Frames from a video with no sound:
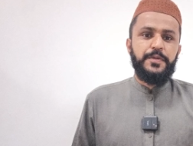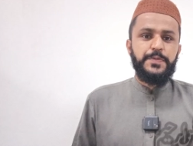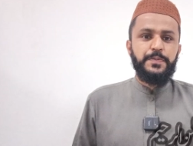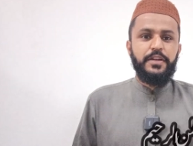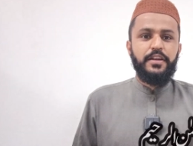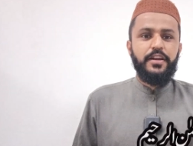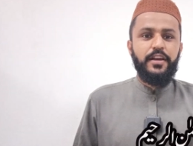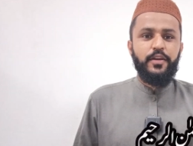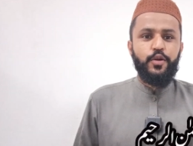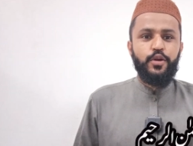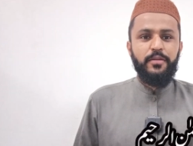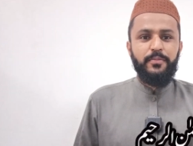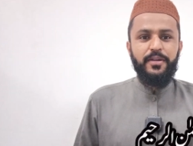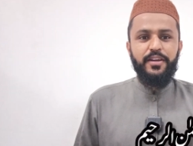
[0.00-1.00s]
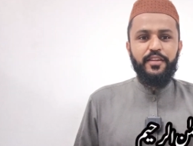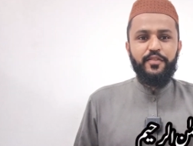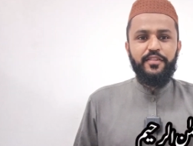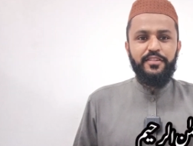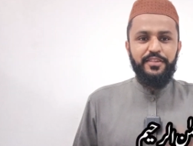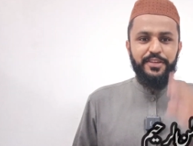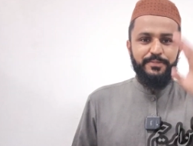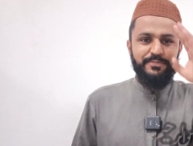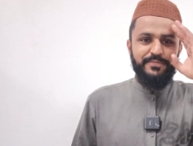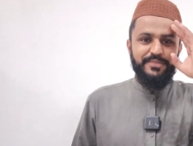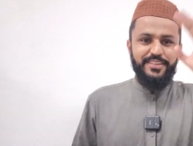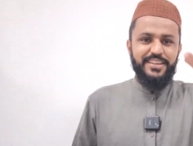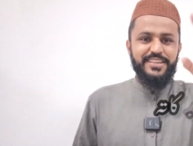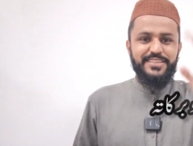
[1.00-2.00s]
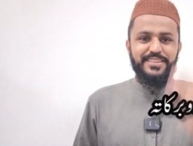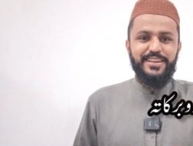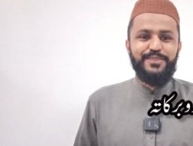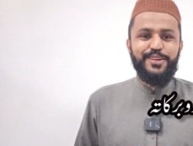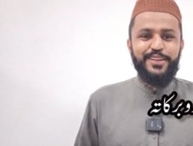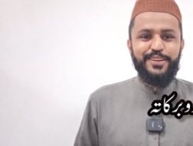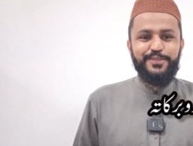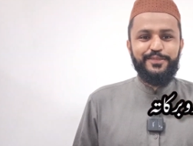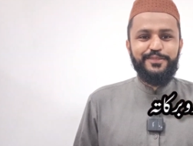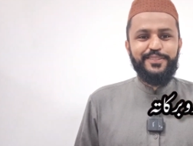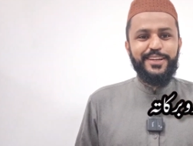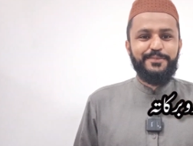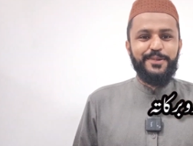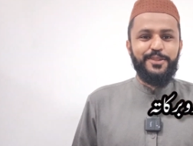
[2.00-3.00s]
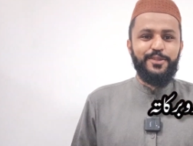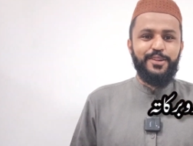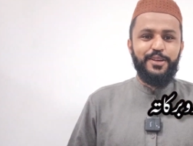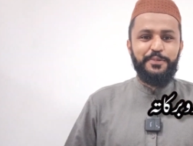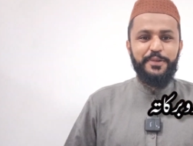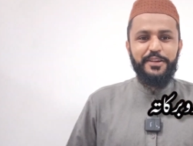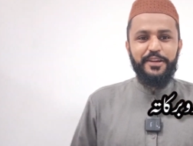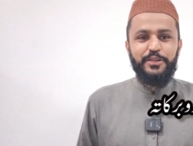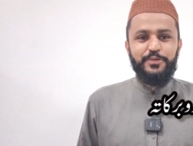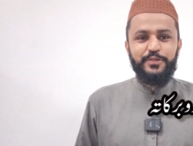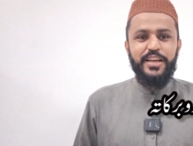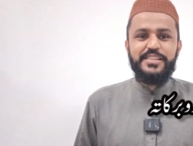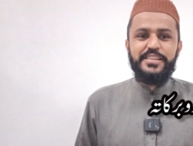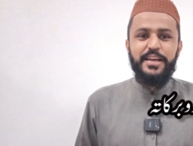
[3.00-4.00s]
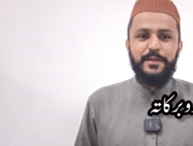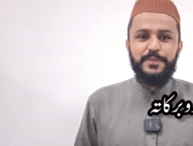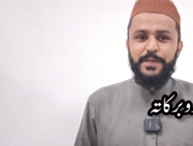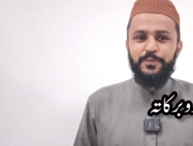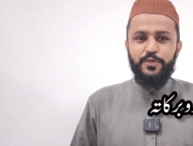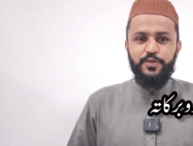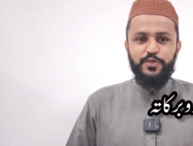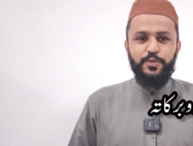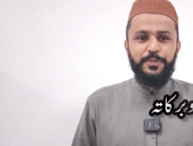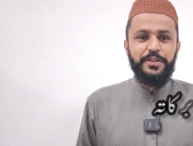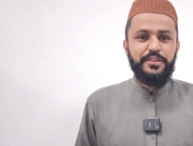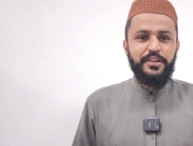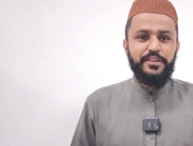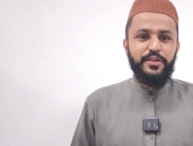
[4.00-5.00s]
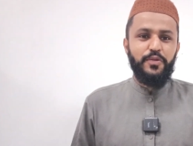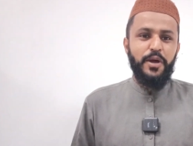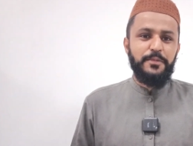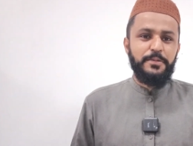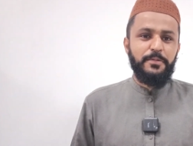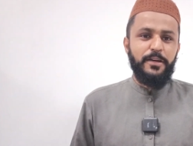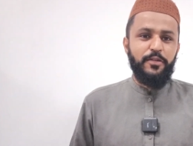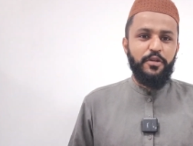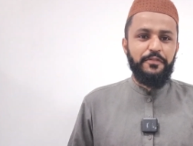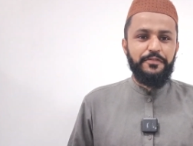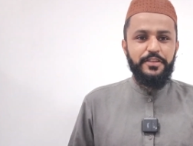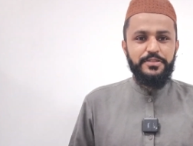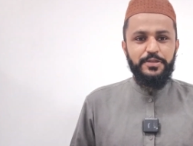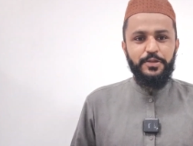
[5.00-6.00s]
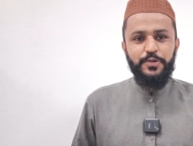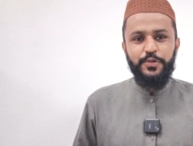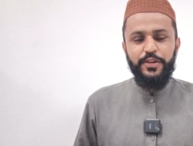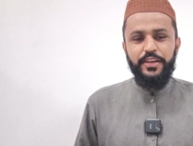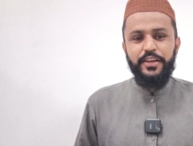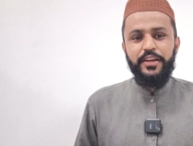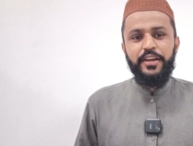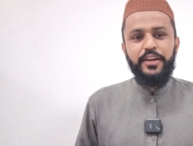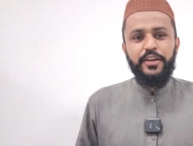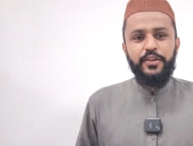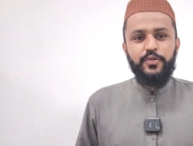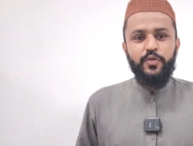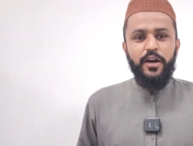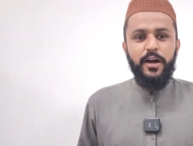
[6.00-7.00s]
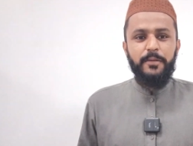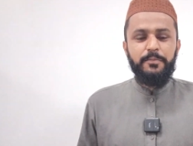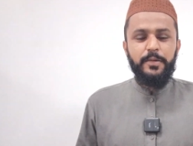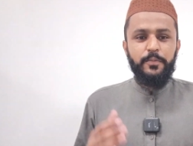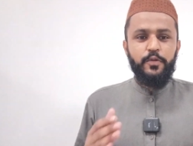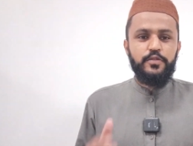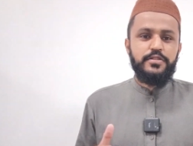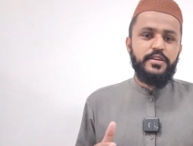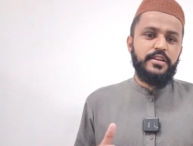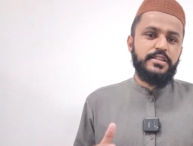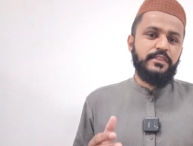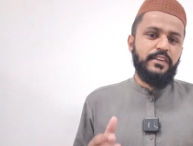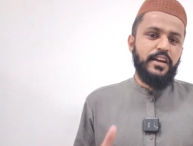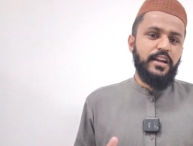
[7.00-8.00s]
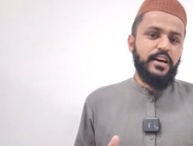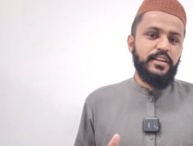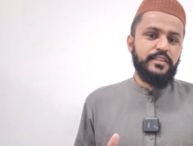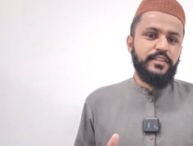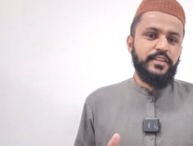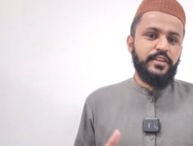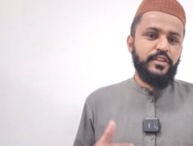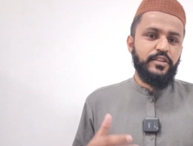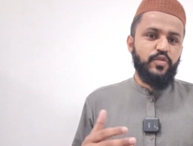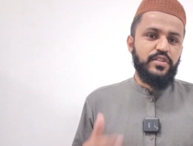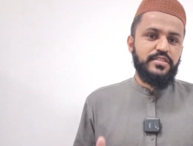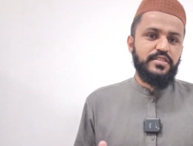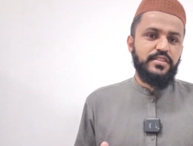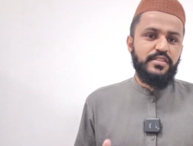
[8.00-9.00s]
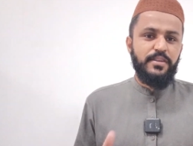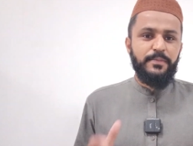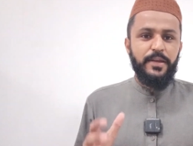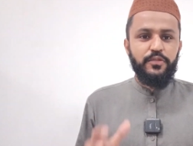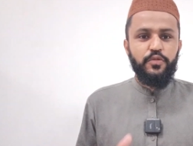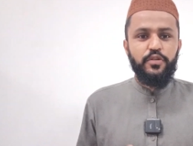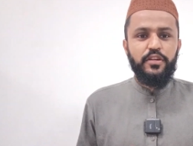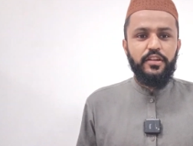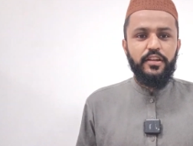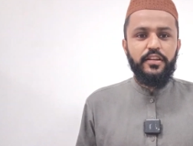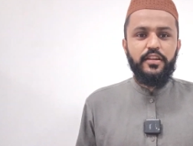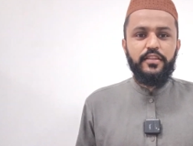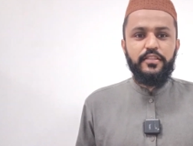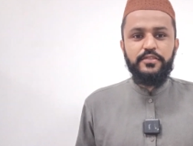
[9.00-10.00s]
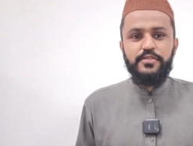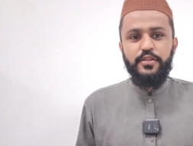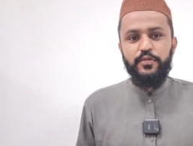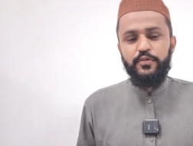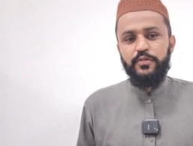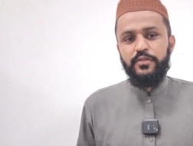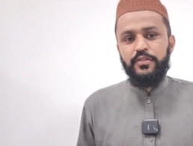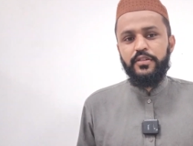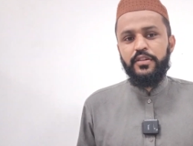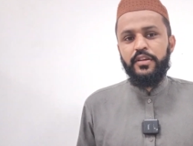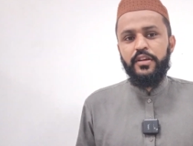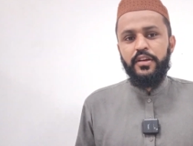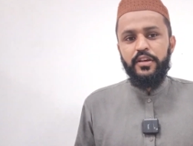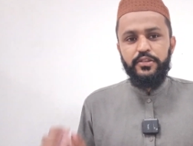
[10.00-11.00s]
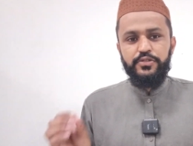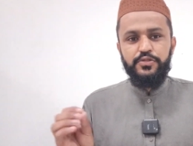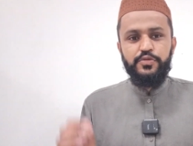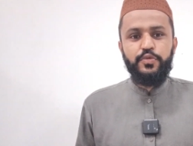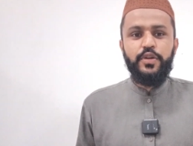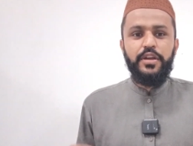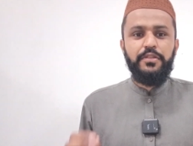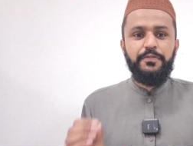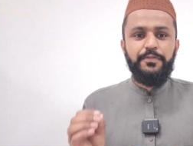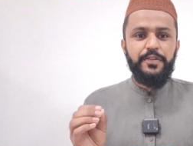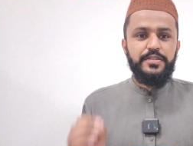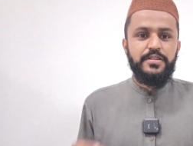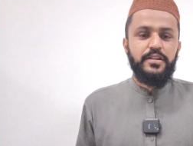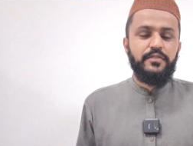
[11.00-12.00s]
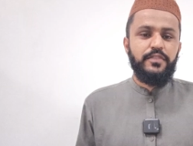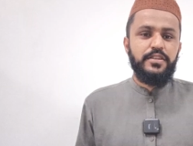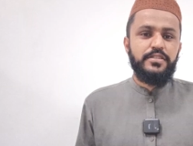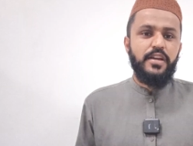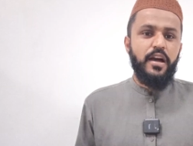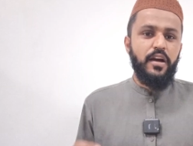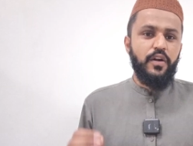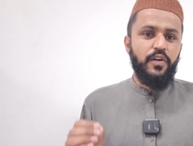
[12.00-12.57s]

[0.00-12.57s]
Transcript: बिस्मिल्लाहिर्रहमानिर्रहीम अस्सलाम वालेकुम वरहमतुल्लाहि वबरकातुहू कैसे हैं आप सब दोस्त उम्मीद करता हूं आप सब खबर खबरफियत से होंगे तो आपके बहुत सारे सवाल थे क्वेश्चन थे मैं इनको क्लियर करता चलूं यूएई विजिट वीजा